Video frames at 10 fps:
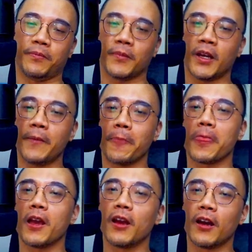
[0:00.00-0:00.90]
OK，
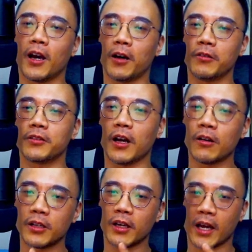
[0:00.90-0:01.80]
好，然
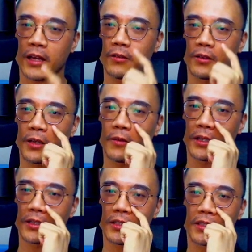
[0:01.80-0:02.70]
后呢，还有另外一
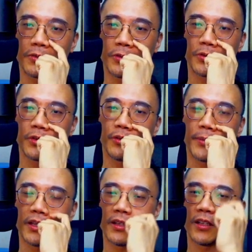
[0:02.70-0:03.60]
个词，我觉得我们
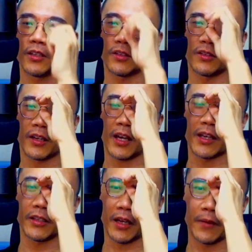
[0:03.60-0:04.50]
也值得
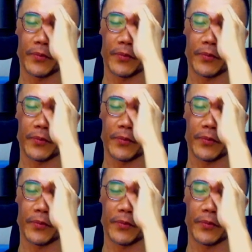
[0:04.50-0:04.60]
看一下。